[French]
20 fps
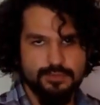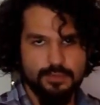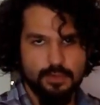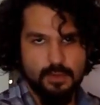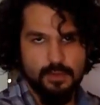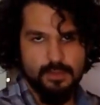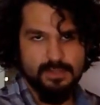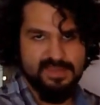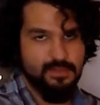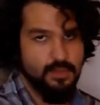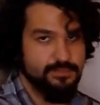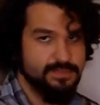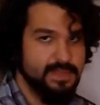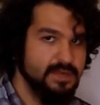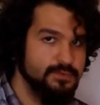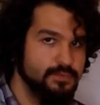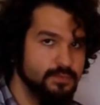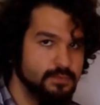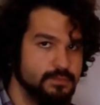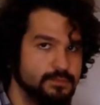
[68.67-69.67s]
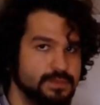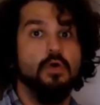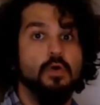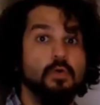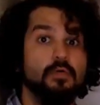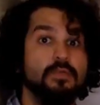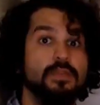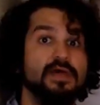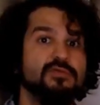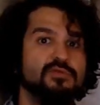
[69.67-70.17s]
culture occidentale donc,
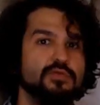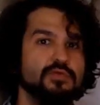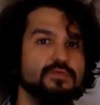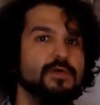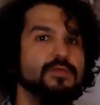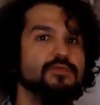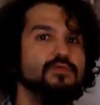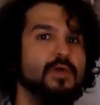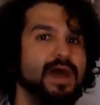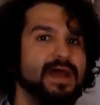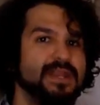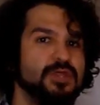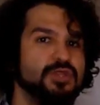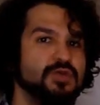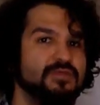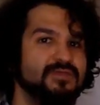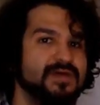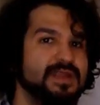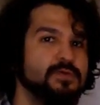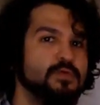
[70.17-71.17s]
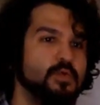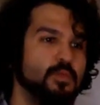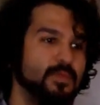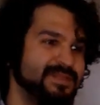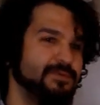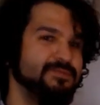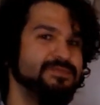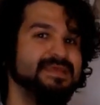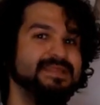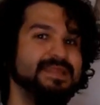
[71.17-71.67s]
on a souvent droit à des chevaliers
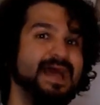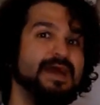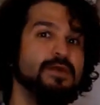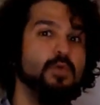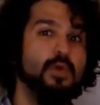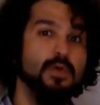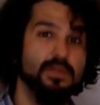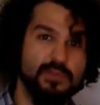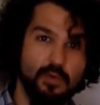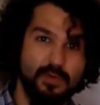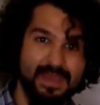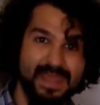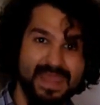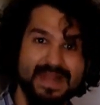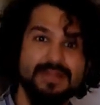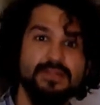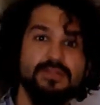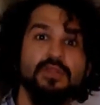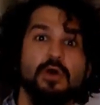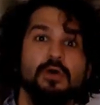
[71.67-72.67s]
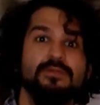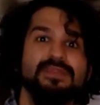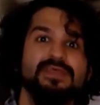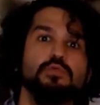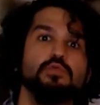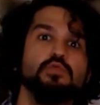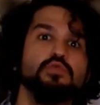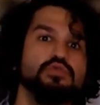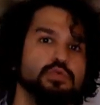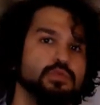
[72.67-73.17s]
combattant des dragons en temps réel dans
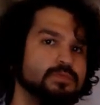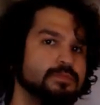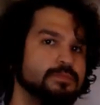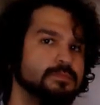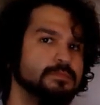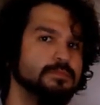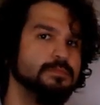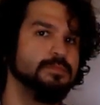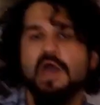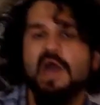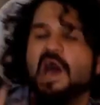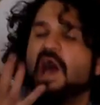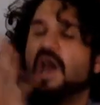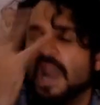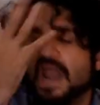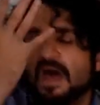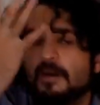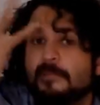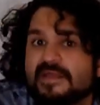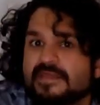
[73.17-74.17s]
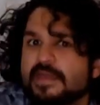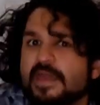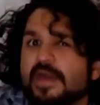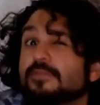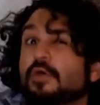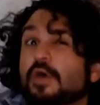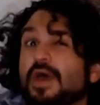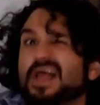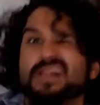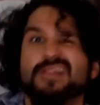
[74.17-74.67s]
des donjons, à la
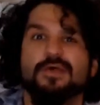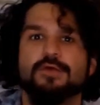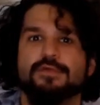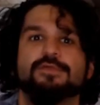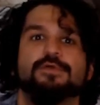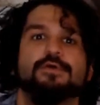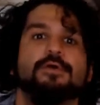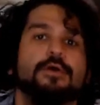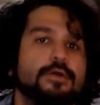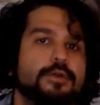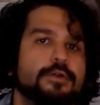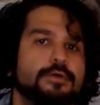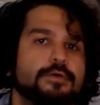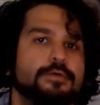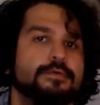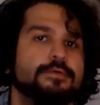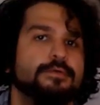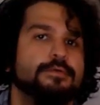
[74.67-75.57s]
manière d'un Elder Scroll.